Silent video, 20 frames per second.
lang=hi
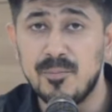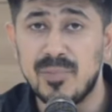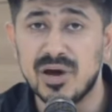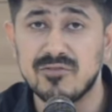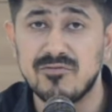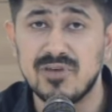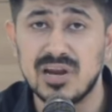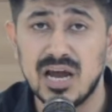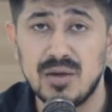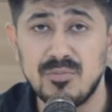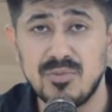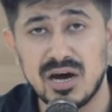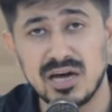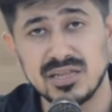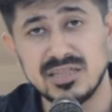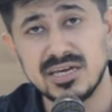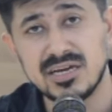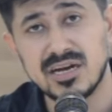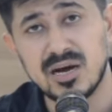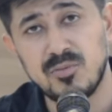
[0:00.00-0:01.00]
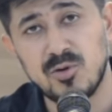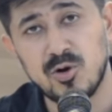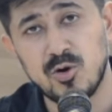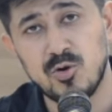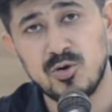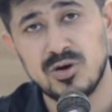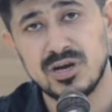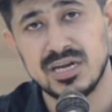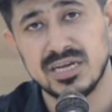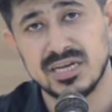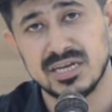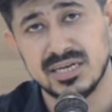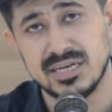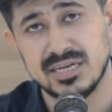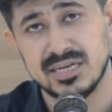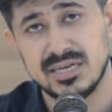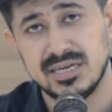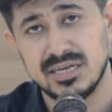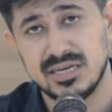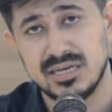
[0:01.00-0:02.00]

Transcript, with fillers: पर विलंब अधिक अब हो गई